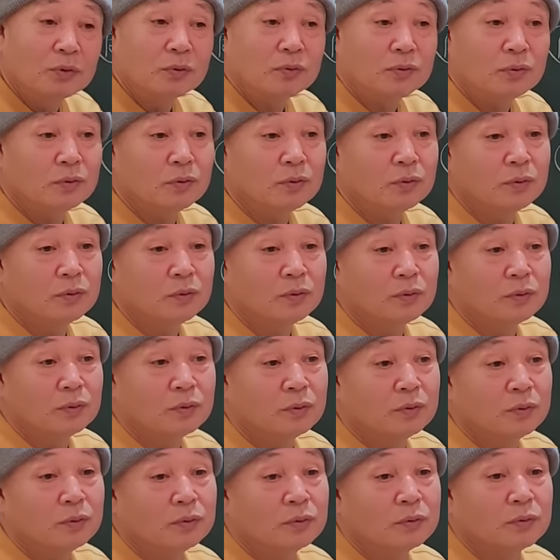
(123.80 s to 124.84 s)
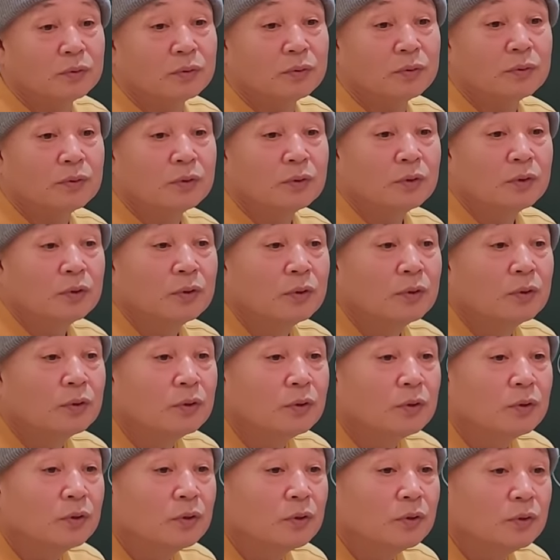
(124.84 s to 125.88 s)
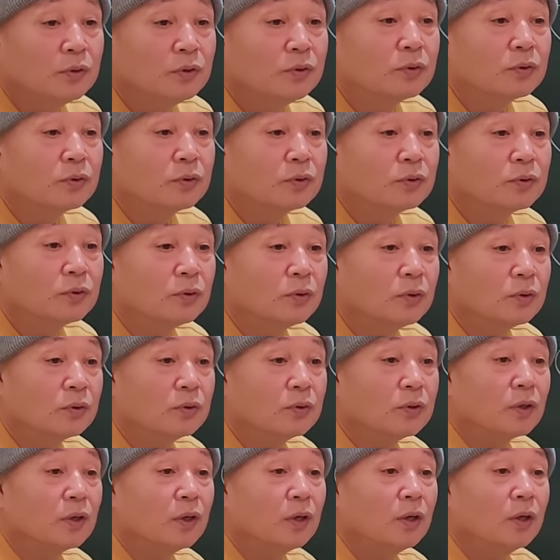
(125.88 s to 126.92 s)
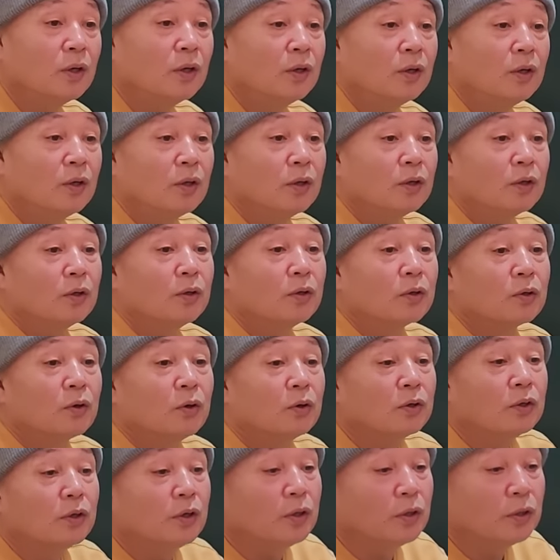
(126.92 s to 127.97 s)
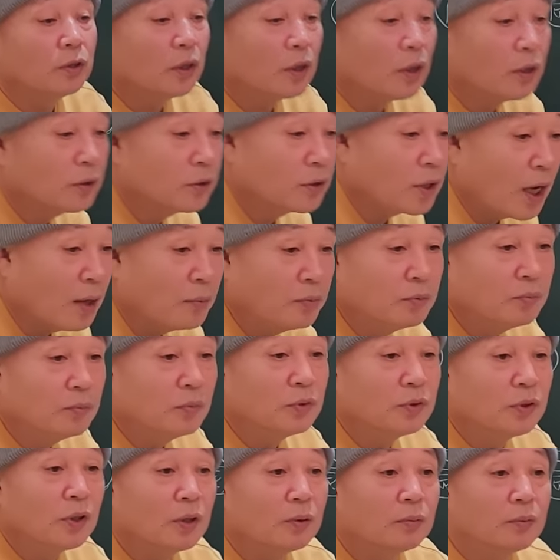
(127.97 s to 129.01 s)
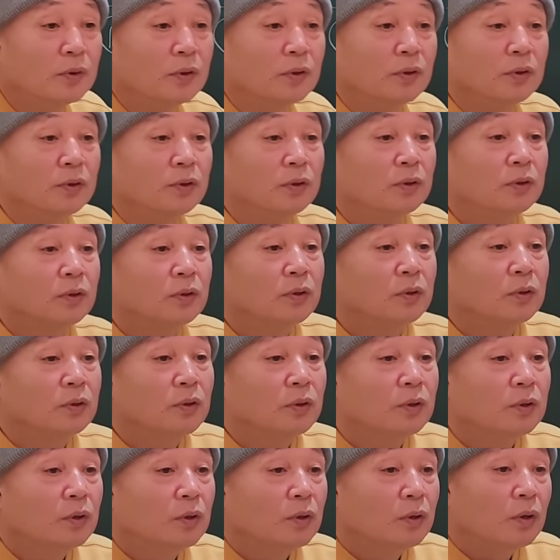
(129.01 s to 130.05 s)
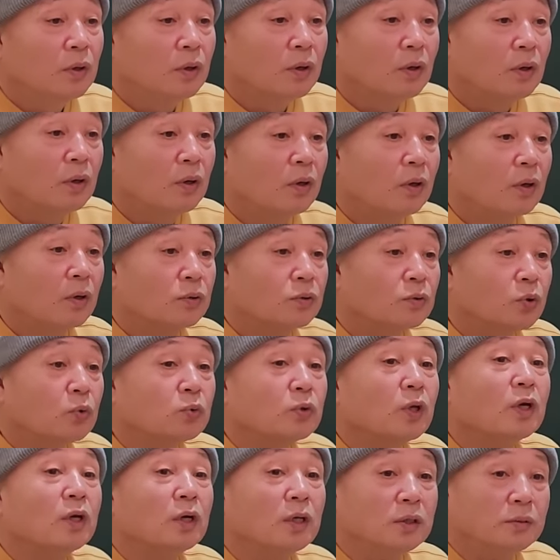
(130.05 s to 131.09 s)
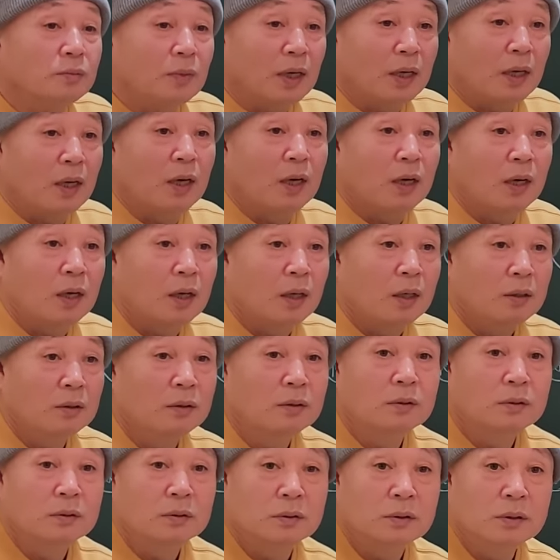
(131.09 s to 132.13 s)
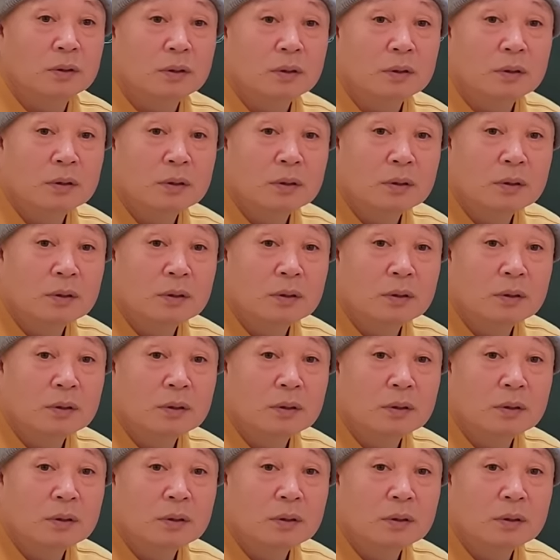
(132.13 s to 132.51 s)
것들이 이제 있는 거죠. 그러니까 어, 거기에 대한 답은 뭐냐면 어, 속단하지 말라 이런 거지.